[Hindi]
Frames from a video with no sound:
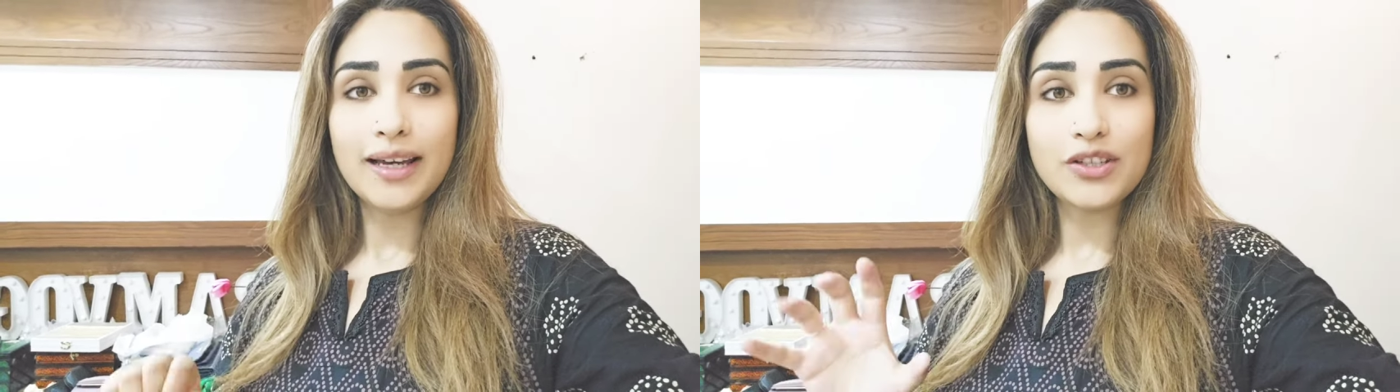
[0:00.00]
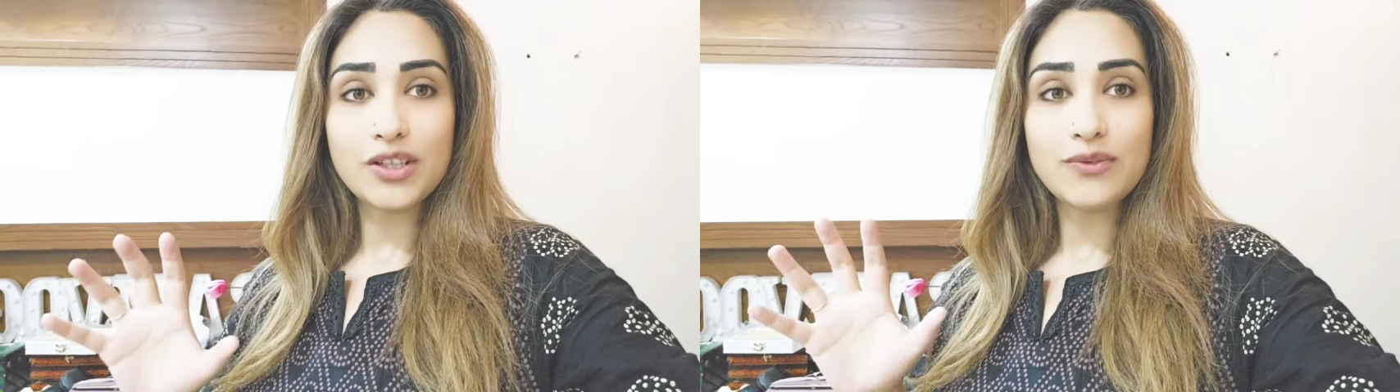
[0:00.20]

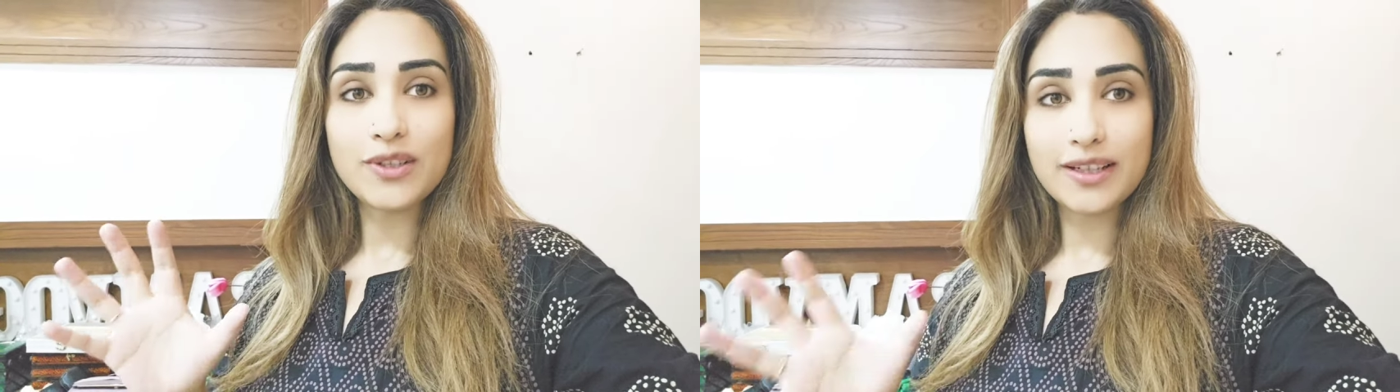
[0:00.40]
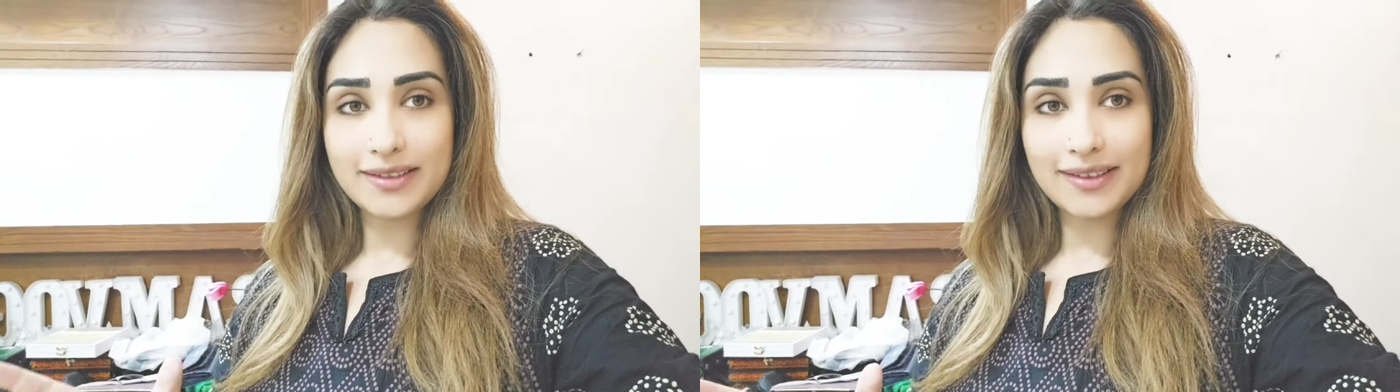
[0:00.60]
अचीव
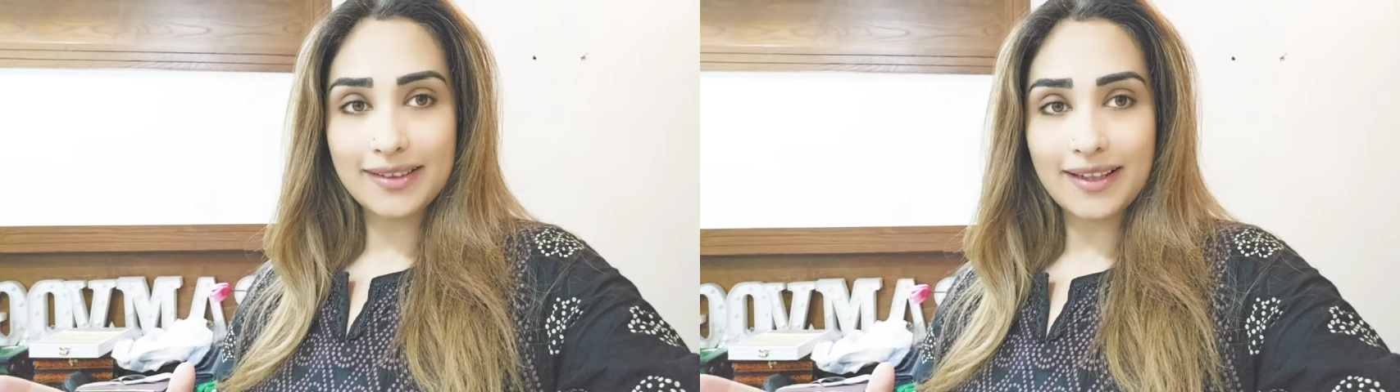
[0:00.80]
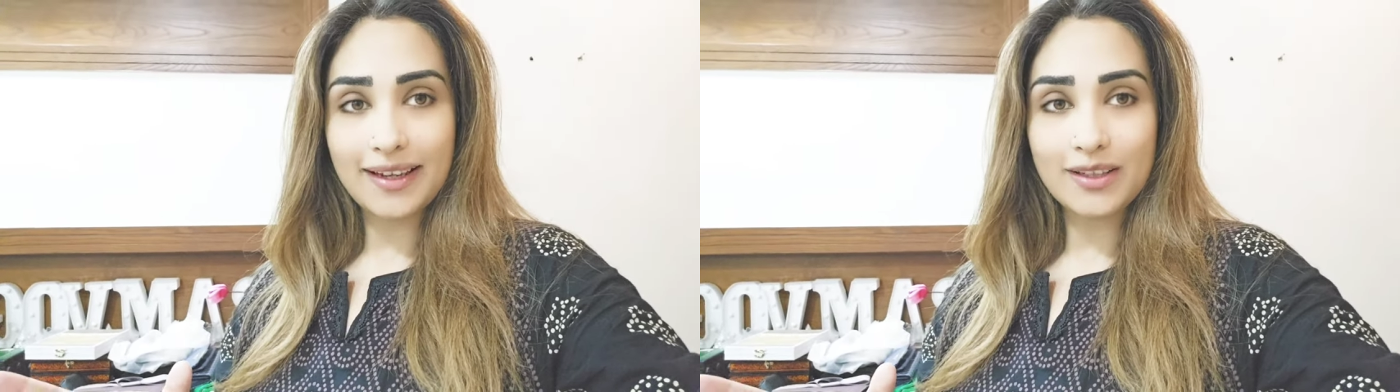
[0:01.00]
कर
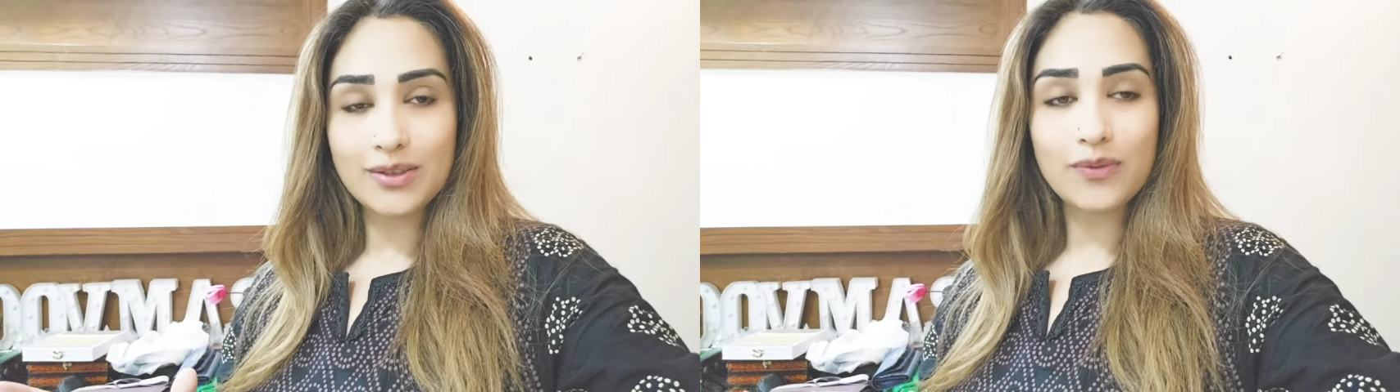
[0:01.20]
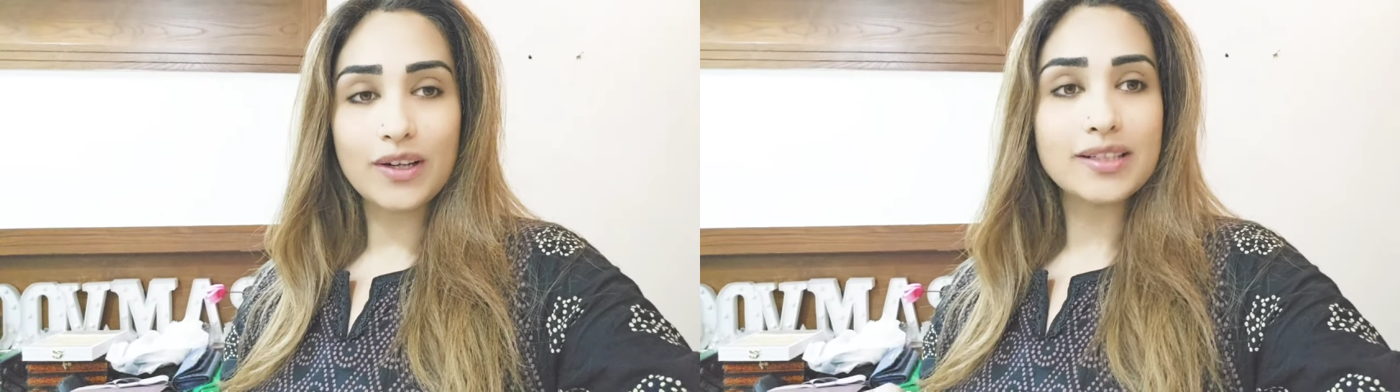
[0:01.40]
सकते हैं
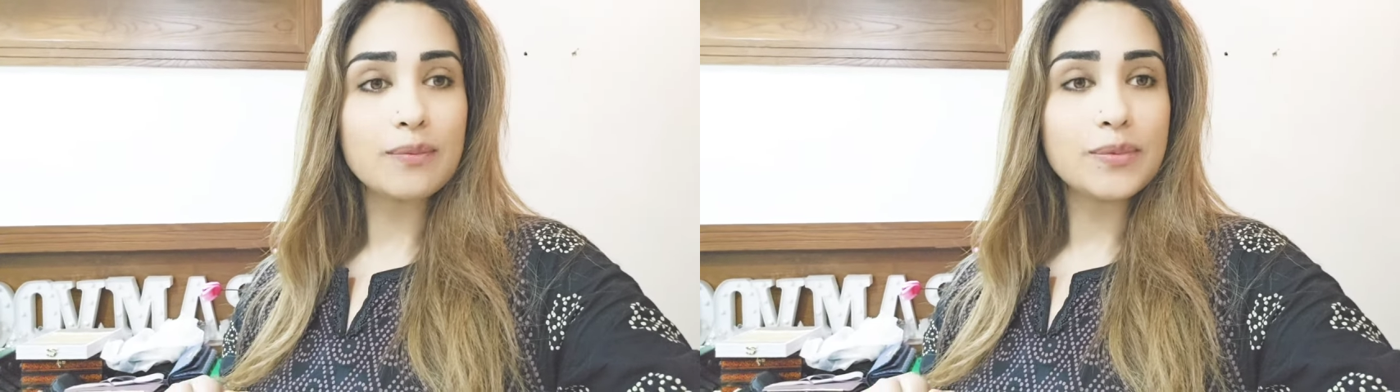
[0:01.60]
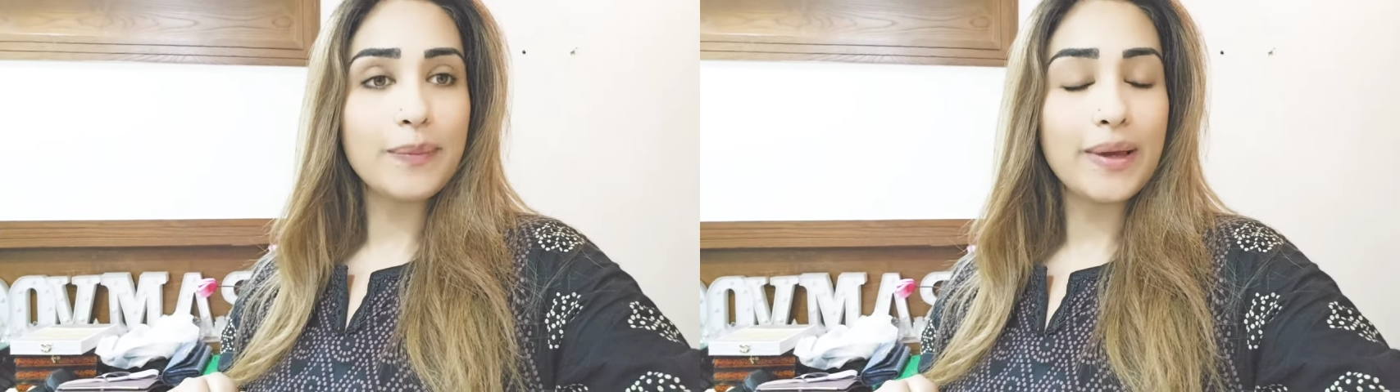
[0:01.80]
सो so फ्रेंड्स
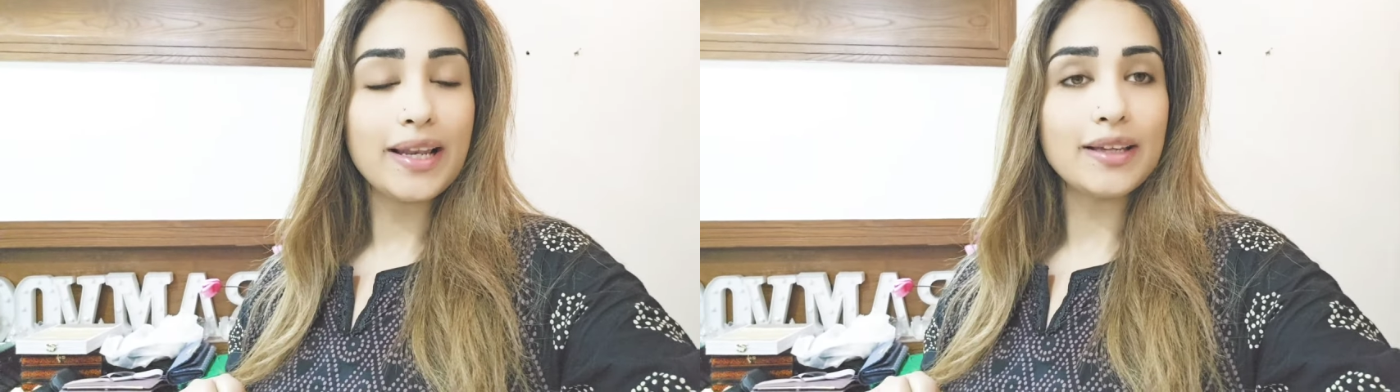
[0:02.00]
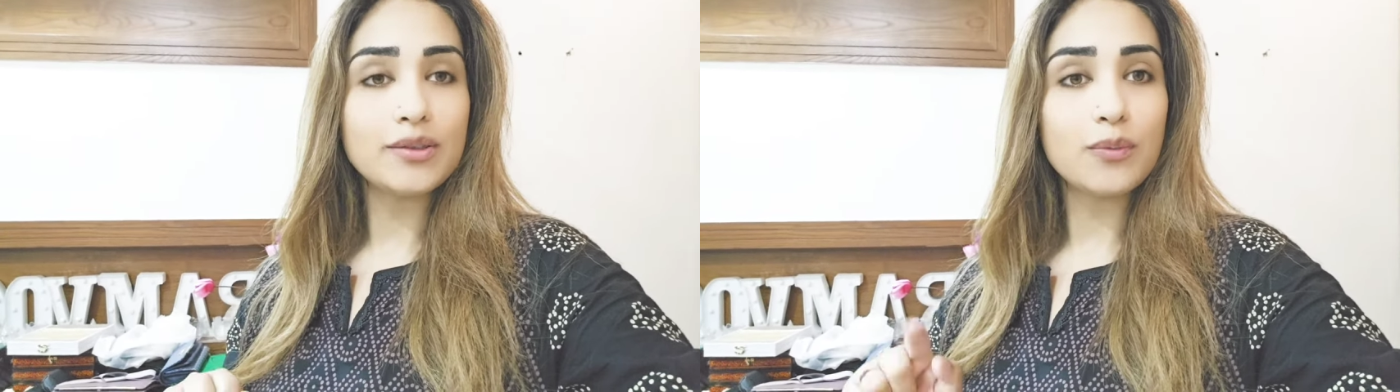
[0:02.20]
सबसे
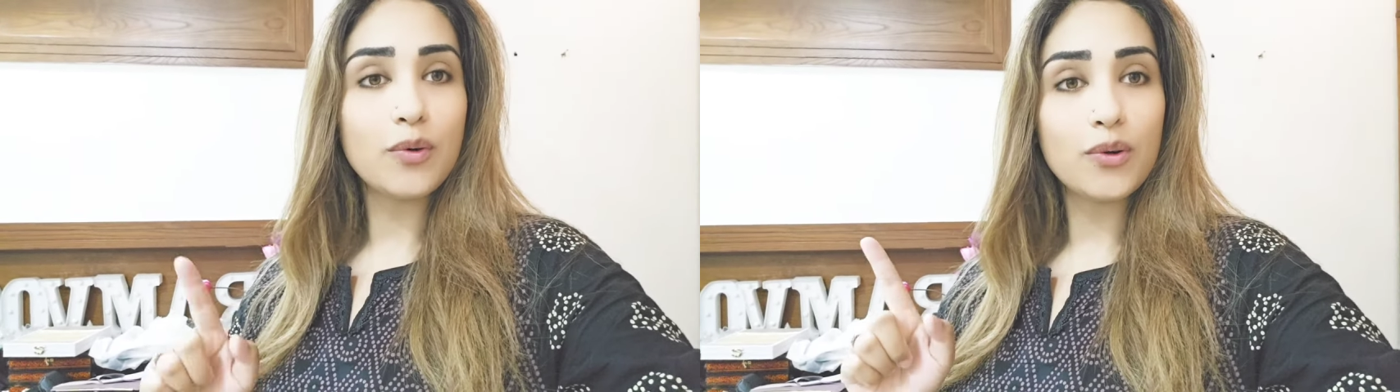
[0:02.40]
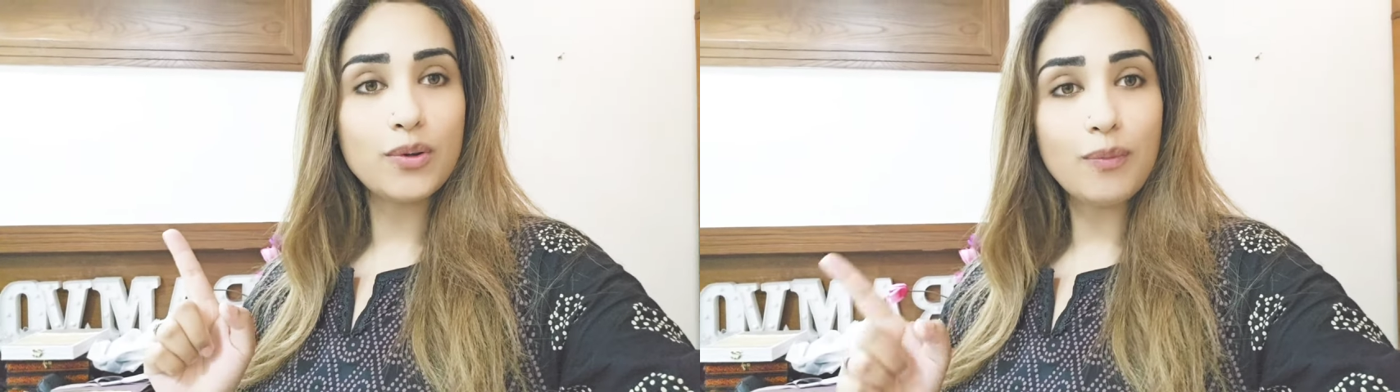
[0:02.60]
पहले
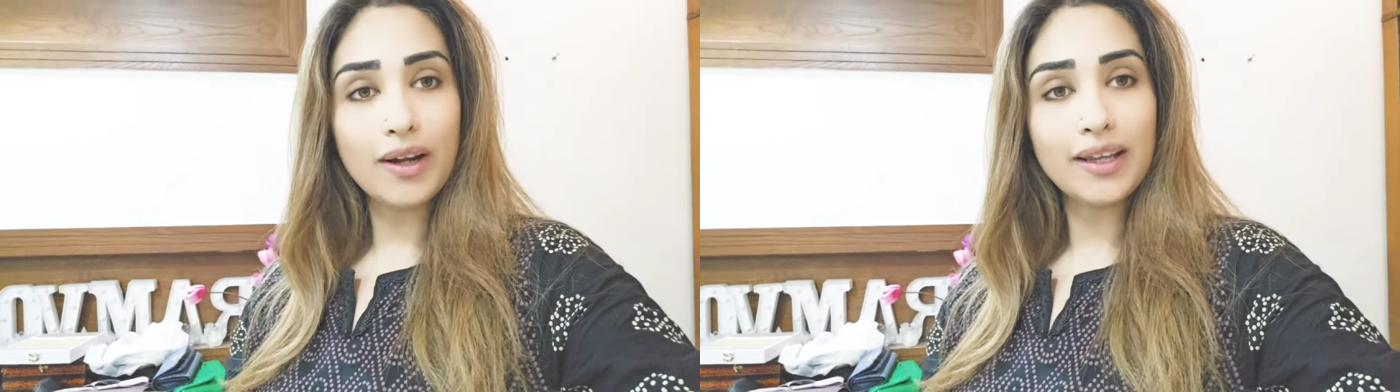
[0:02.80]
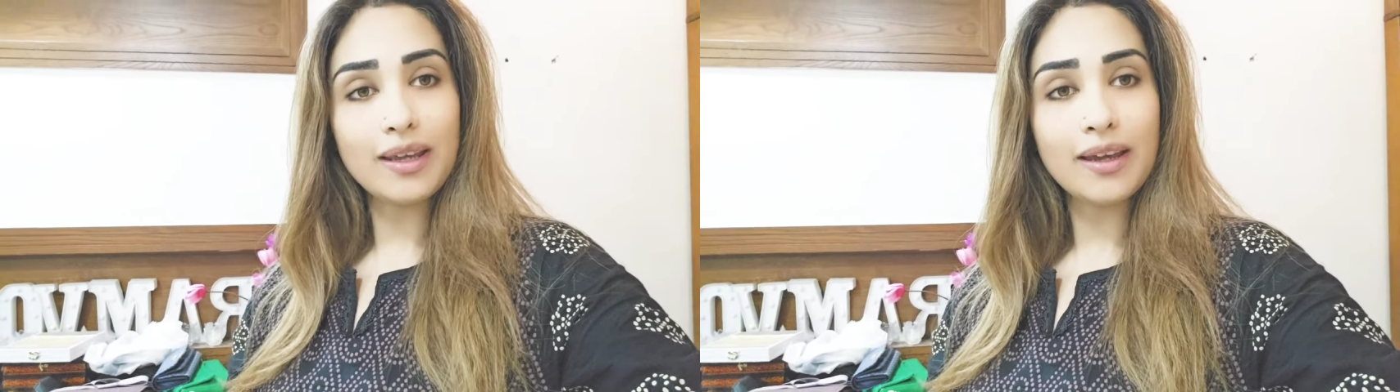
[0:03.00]
सुबह गुड
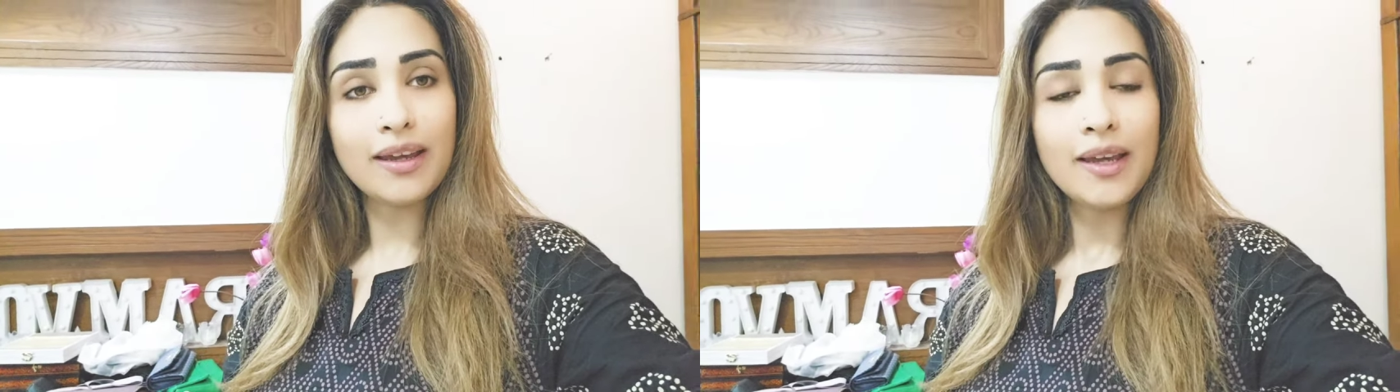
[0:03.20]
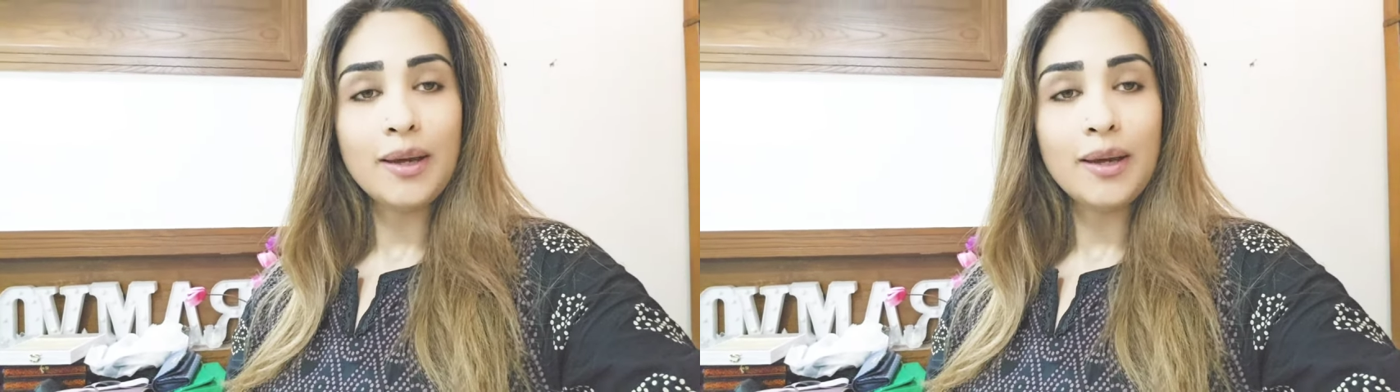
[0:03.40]
मॉर्निंग के